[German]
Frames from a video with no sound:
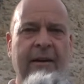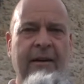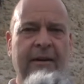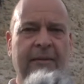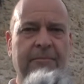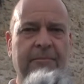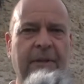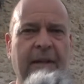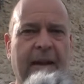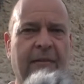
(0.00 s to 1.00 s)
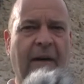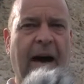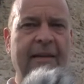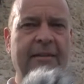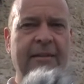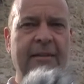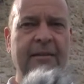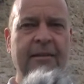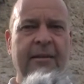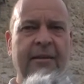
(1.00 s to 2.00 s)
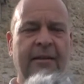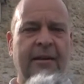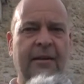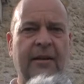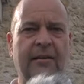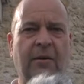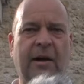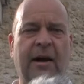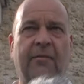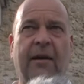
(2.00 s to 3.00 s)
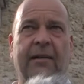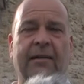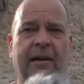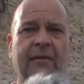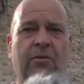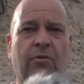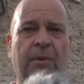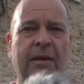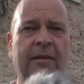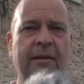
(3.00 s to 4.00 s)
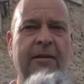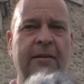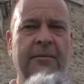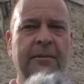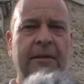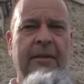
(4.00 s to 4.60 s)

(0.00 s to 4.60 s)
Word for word: Ähm, es ist eine Warte. Äh, hier ist normalerweise Gastronomie drin.